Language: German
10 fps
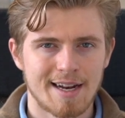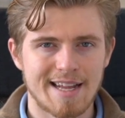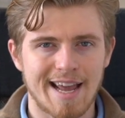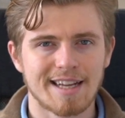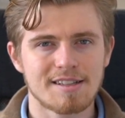
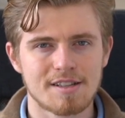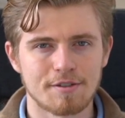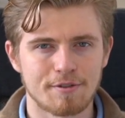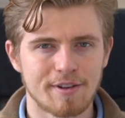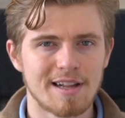Der
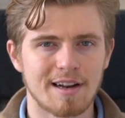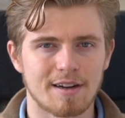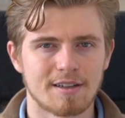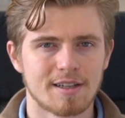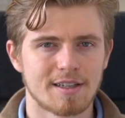erste
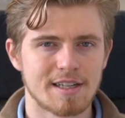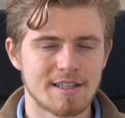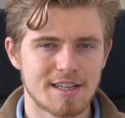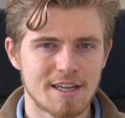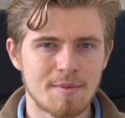Fehler, den
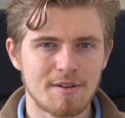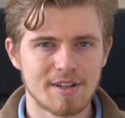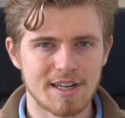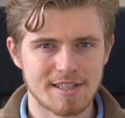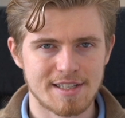ich immer
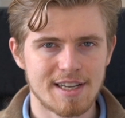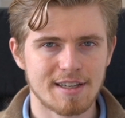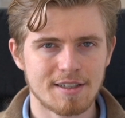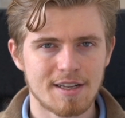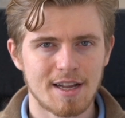wieder
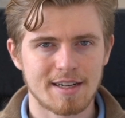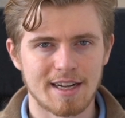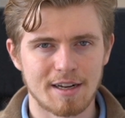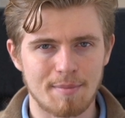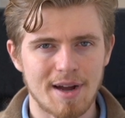sehe,
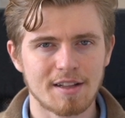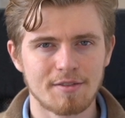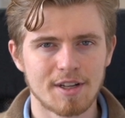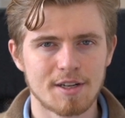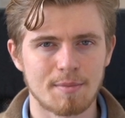der
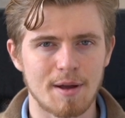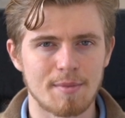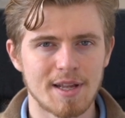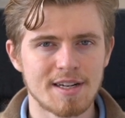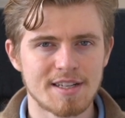gemacht wird
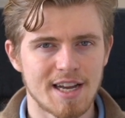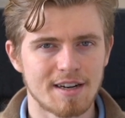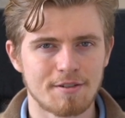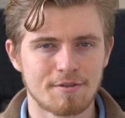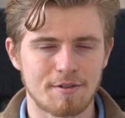beim
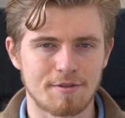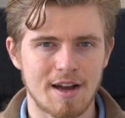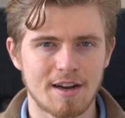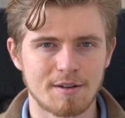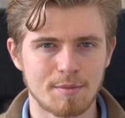internen
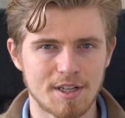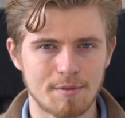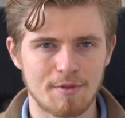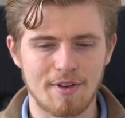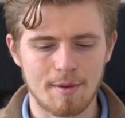Verfahren mit
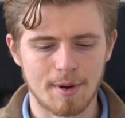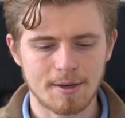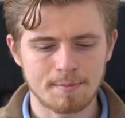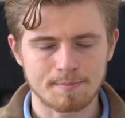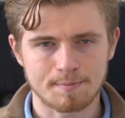den
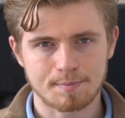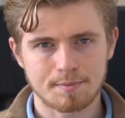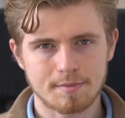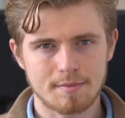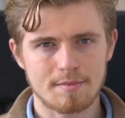Bewerbern,
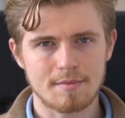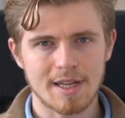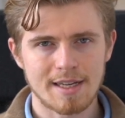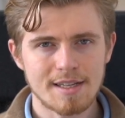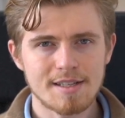
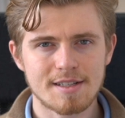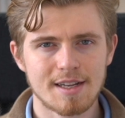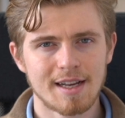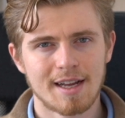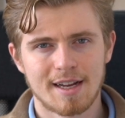ist,
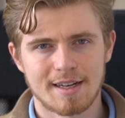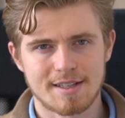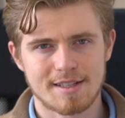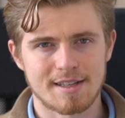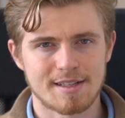
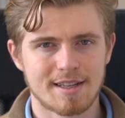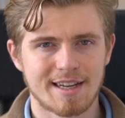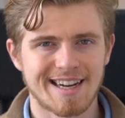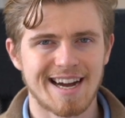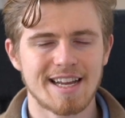dass
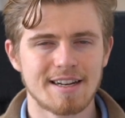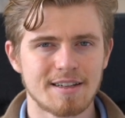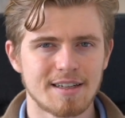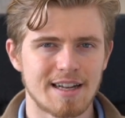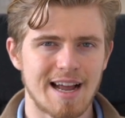es
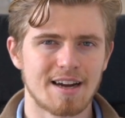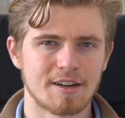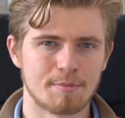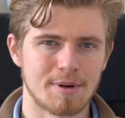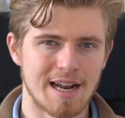keinen
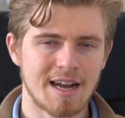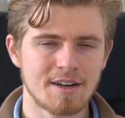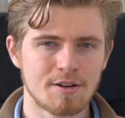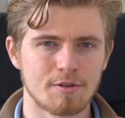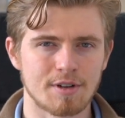klaren
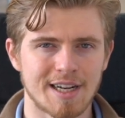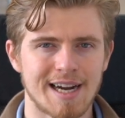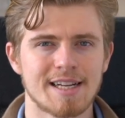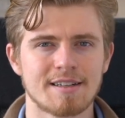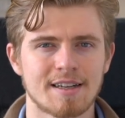Plan und
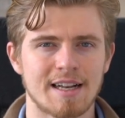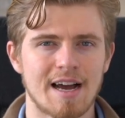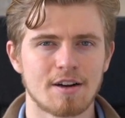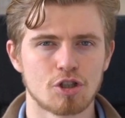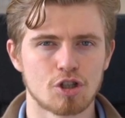keine
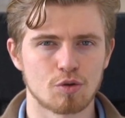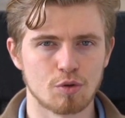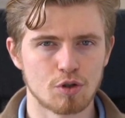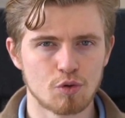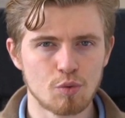klare
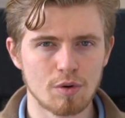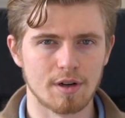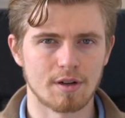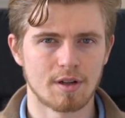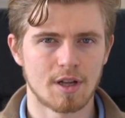
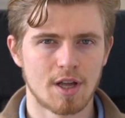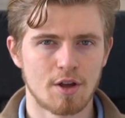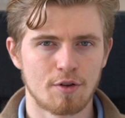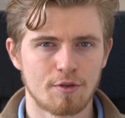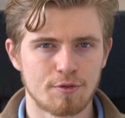Struktur
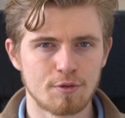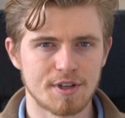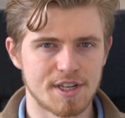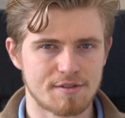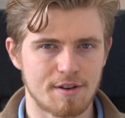
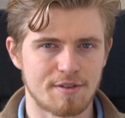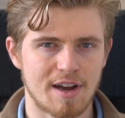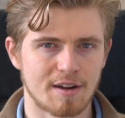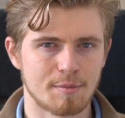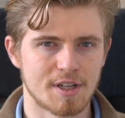für das
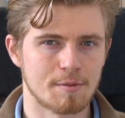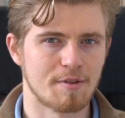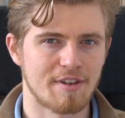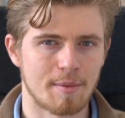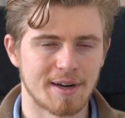Verfahren mit den
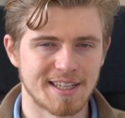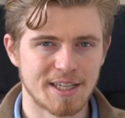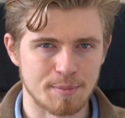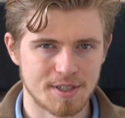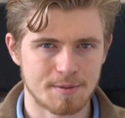Bewerbern
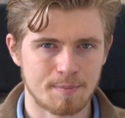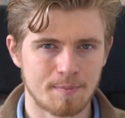gibt.